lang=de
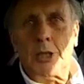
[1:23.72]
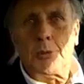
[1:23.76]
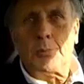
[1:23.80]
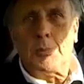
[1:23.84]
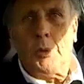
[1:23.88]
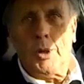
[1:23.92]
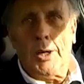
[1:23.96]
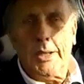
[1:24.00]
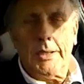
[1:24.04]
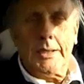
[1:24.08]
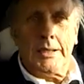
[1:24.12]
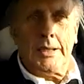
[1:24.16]

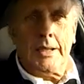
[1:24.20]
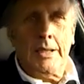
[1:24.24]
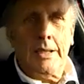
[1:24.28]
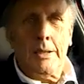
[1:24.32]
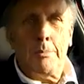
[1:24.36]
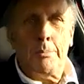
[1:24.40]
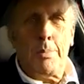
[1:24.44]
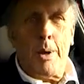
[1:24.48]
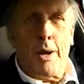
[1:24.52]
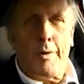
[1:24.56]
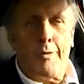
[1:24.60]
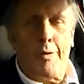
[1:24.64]

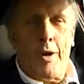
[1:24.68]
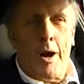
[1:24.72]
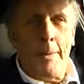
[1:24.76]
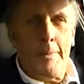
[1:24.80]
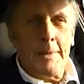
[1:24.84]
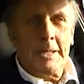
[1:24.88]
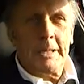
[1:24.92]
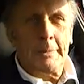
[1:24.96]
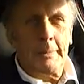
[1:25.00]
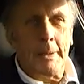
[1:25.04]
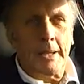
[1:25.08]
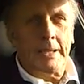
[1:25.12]

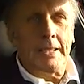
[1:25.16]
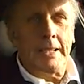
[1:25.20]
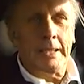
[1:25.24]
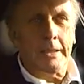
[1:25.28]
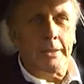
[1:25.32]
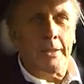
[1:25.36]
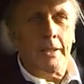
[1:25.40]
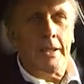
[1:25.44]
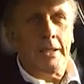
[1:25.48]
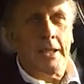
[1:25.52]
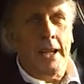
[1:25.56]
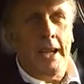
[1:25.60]
Sport-Performance-Paket
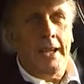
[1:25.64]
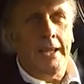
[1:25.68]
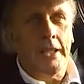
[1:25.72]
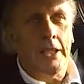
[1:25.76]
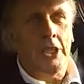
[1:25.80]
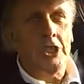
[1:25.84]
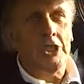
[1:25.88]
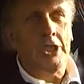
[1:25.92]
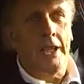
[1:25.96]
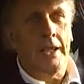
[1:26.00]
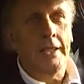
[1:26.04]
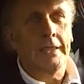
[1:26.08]
natürlich
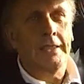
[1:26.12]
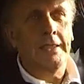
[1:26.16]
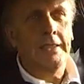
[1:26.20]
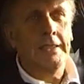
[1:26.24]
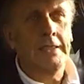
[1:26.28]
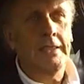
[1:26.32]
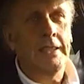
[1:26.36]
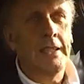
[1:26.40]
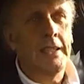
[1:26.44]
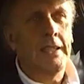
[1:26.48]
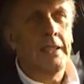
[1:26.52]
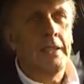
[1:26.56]
eingeschaltet,
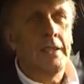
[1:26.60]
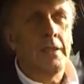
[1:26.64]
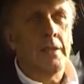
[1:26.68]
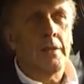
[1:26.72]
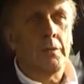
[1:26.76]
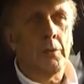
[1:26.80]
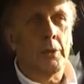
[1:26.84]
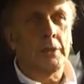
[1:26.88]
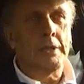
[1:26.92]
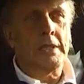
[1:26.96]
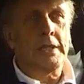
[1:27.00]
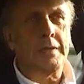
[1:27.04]

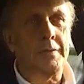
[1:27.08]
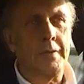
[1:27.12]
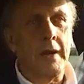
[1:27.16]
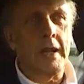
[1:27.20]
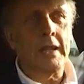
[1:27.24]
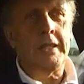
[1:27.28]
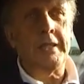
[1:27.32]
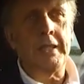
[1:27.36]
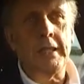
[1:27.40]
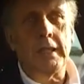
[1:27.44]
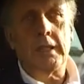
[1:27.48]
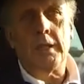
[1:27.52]
wo das
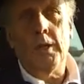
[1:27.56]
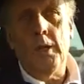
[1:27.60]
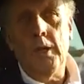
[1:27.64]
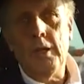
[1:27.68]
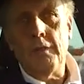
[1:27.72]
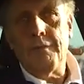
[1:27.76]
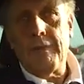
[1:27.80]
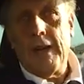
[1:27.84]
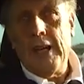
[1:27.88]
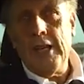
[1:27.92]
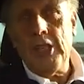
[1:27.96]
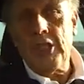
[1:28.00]
Fahrzeug noch
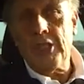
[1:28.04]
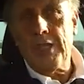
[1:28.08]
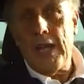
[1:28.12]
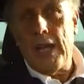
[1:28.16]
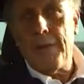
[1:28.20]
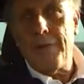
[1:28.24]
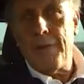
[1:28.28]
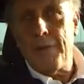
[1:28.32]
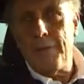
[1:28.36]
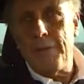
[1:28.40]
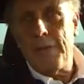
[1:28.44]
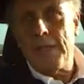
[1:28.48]

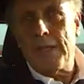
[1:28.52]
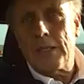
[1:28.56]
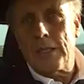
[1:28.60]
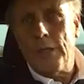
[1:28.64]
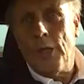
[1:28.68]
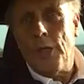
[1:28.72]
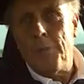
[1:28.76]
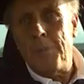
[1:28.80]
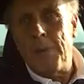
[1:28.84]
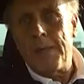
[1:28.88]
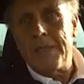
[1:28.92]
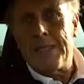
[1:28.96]
wanksteifer wird,
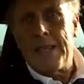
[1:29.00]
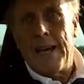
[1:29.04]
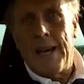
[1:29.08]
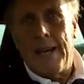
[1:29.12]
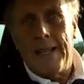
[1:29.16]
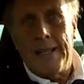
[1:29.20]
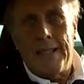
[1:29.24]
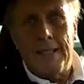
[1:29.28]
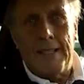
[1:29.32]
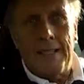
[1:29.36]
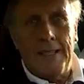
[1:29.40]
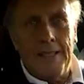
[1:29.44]
noch besser
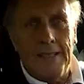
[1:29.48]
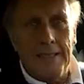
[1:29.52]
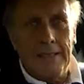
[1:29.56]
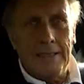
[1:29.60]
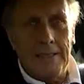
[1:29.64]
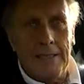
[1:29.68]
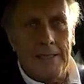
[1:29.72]
einlenkt.